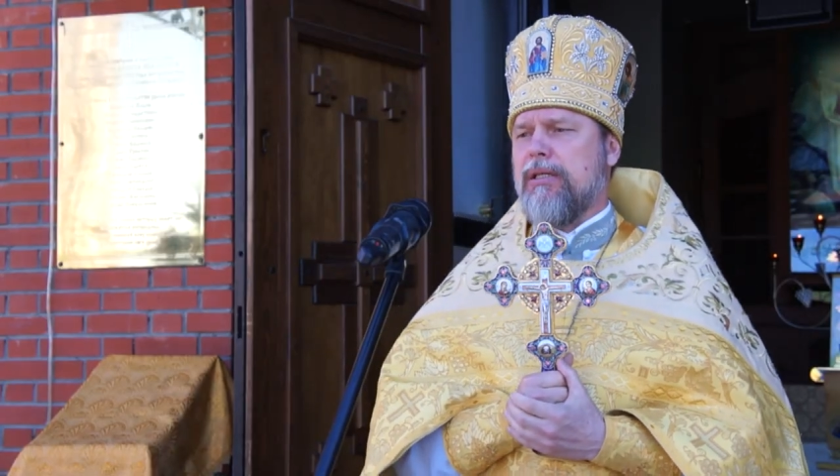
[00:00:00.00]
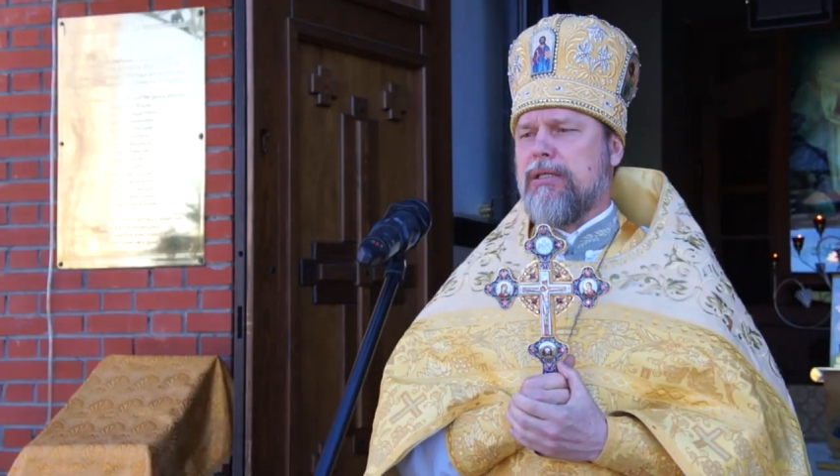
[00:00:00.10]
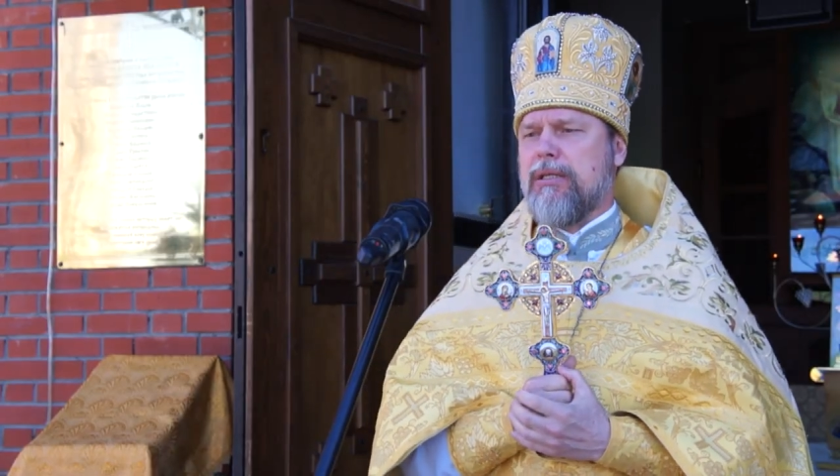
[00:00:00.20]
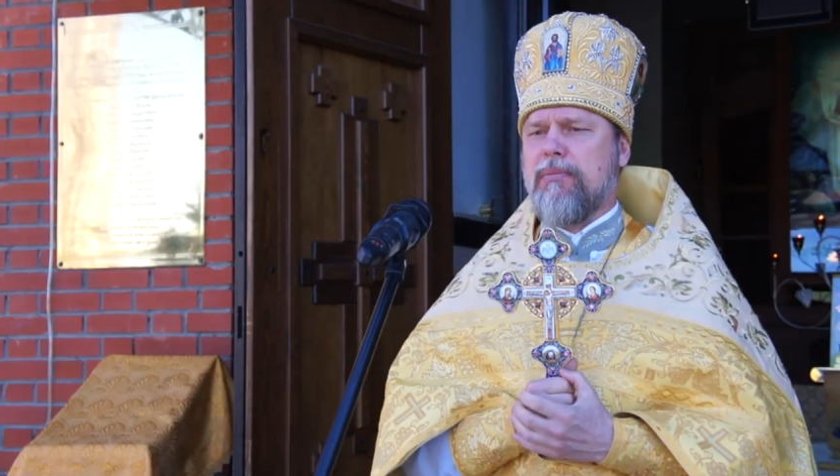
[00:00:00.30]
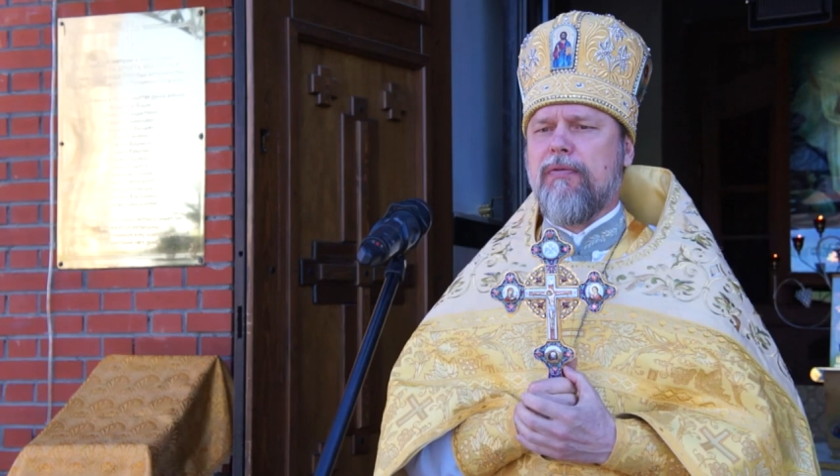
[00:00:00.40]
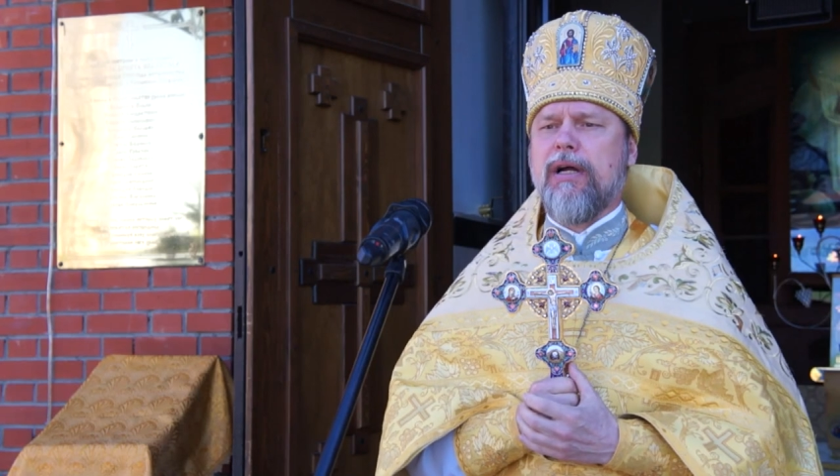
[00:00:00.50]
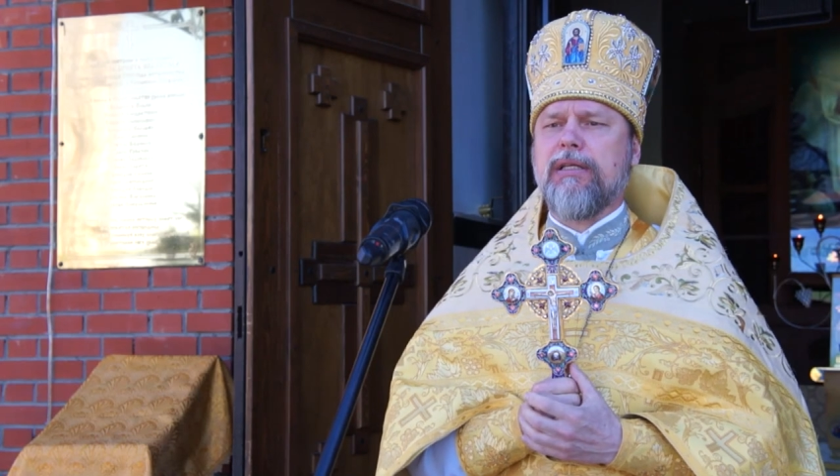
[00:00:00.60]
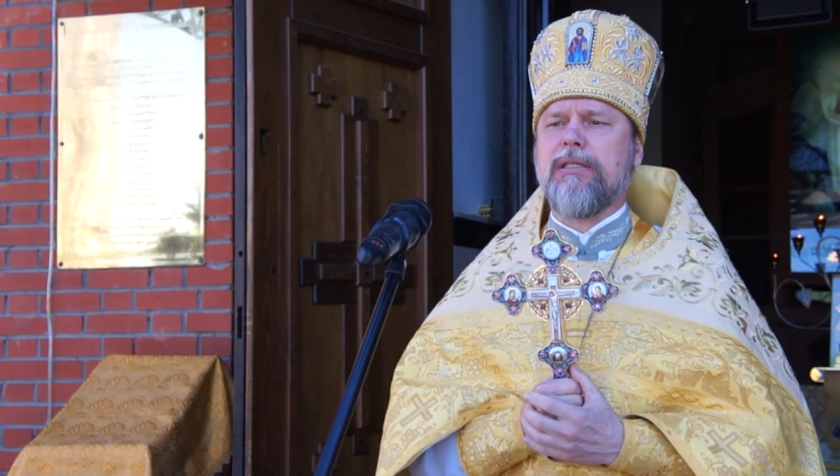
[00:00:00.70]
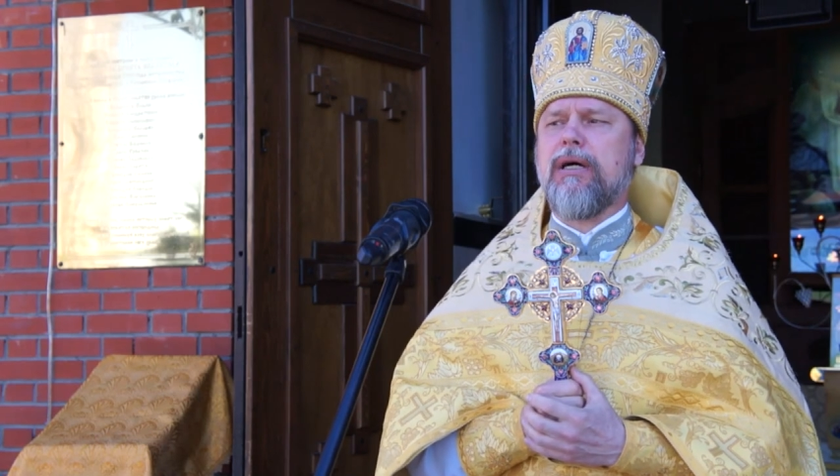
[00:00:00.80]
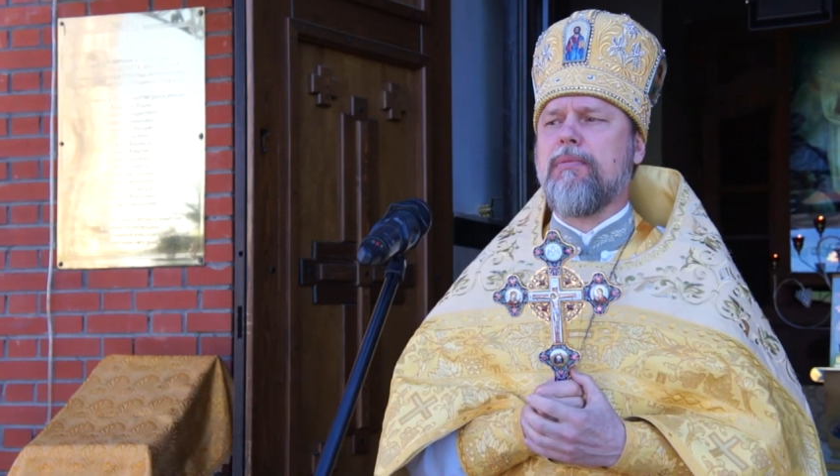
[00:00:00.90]
не
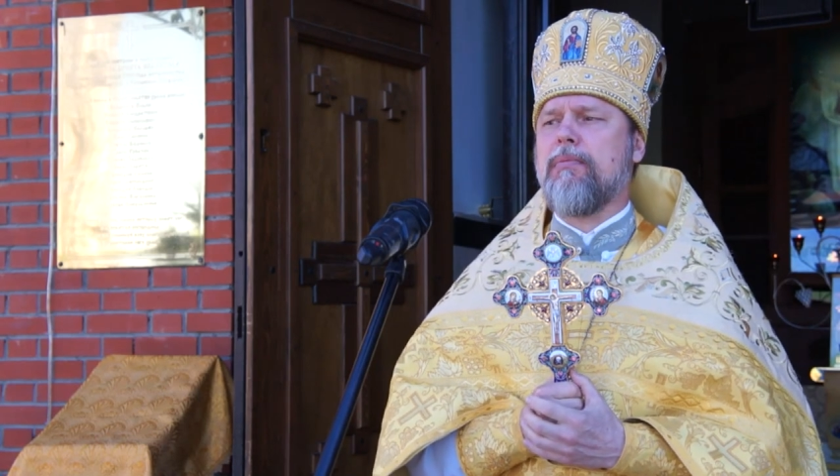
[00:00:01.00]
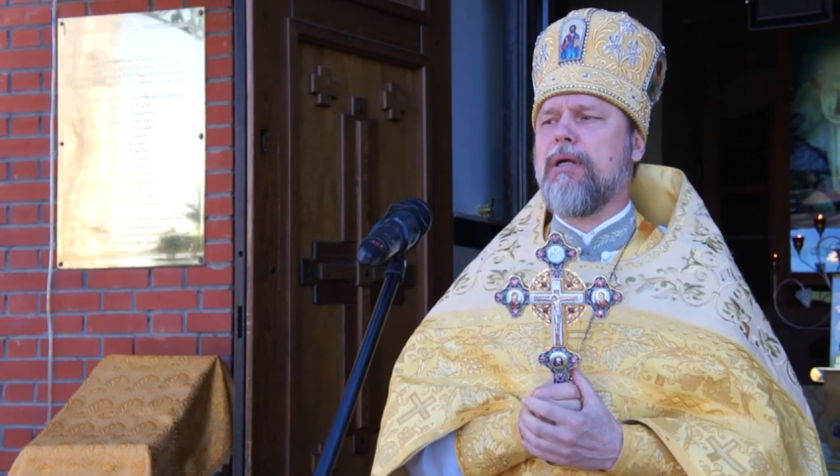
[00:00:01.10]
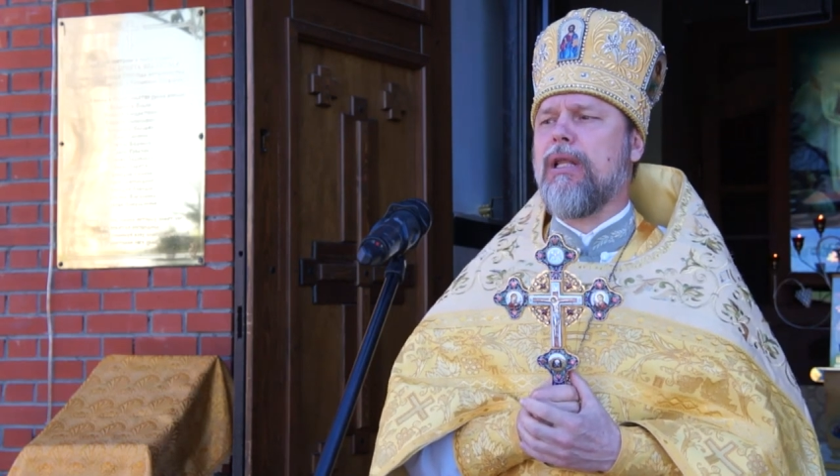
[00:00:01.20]
забывать о самом